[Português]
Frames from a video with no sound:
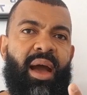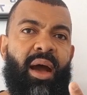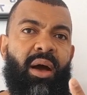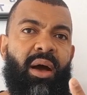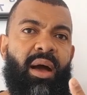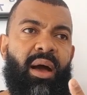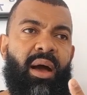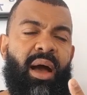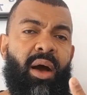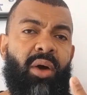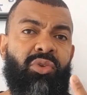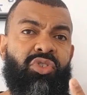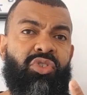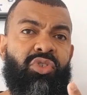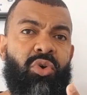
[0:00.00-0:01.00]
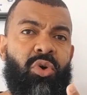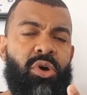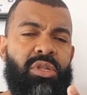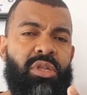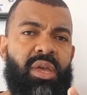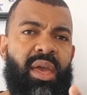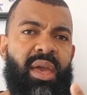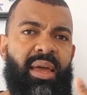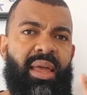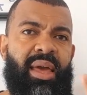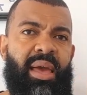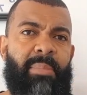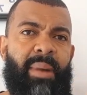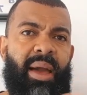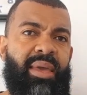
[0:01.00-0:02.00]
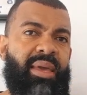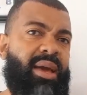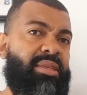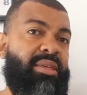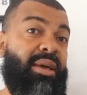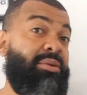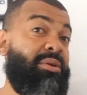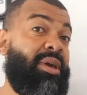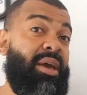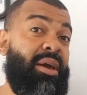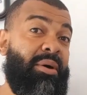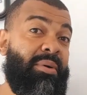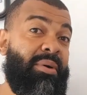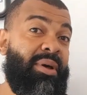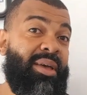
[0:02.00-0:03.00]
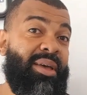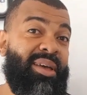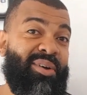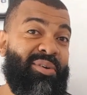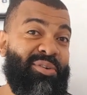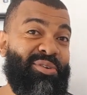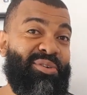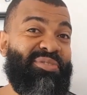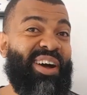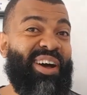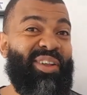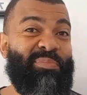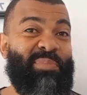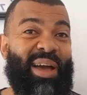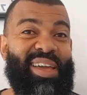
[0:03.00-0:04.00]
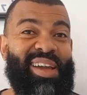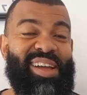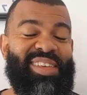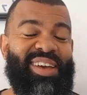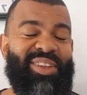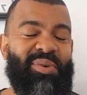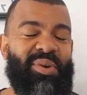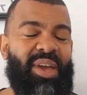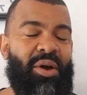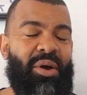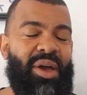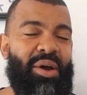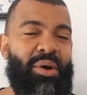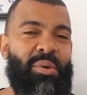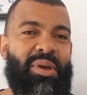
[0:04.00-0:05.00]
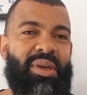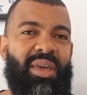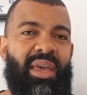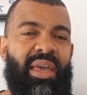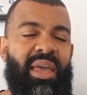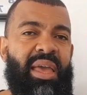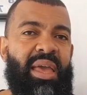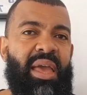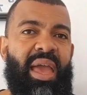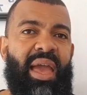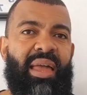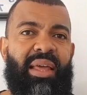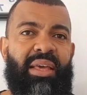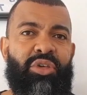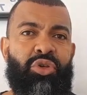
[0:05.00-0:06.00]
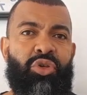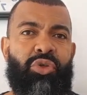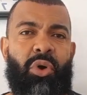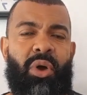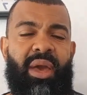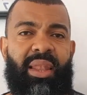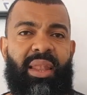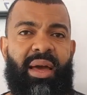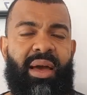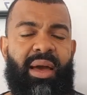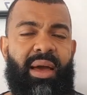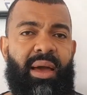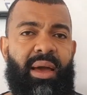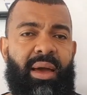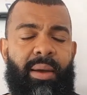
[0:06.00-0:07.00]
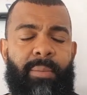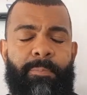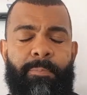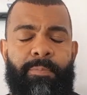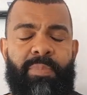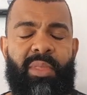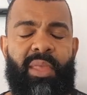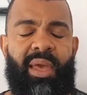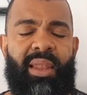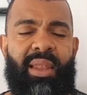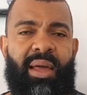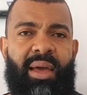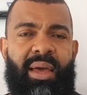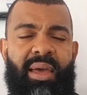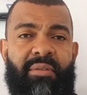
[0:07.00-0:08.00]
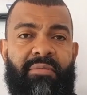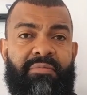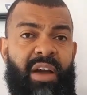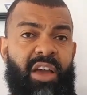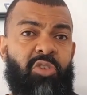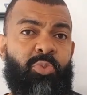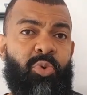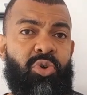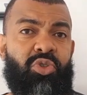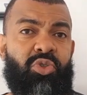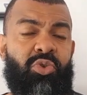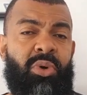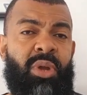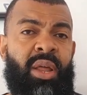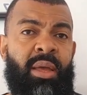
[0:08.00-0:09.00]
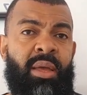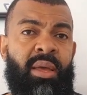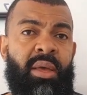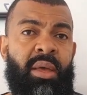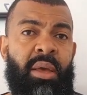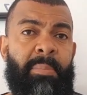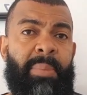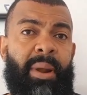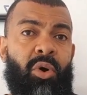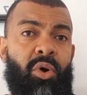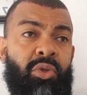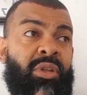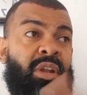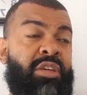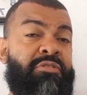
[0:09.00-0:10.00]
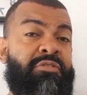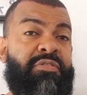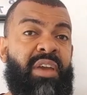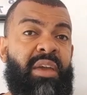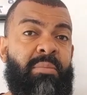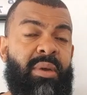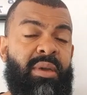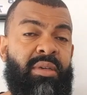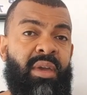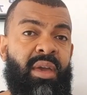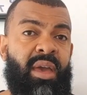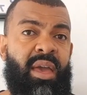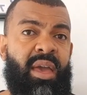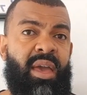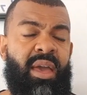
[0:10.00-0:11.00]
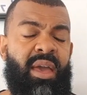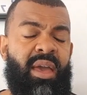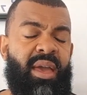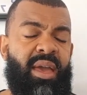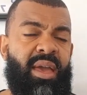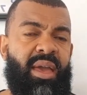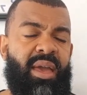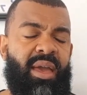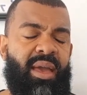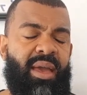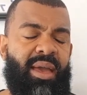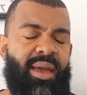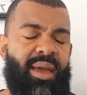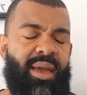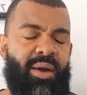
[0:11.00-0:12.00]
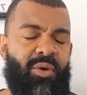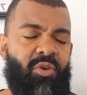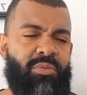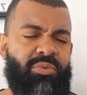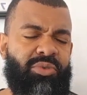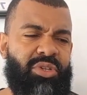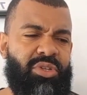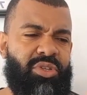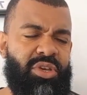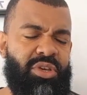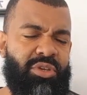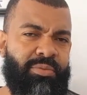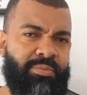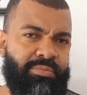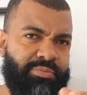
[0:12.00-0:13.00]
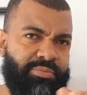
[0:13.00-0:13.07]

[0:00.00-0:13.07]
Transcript: a, a Alcione, ela é barriga de aluguel. Quando eu falo barriga de aluguel é o que? Ela ela ela é, faz postura para outras fêmeas, é, como se diz,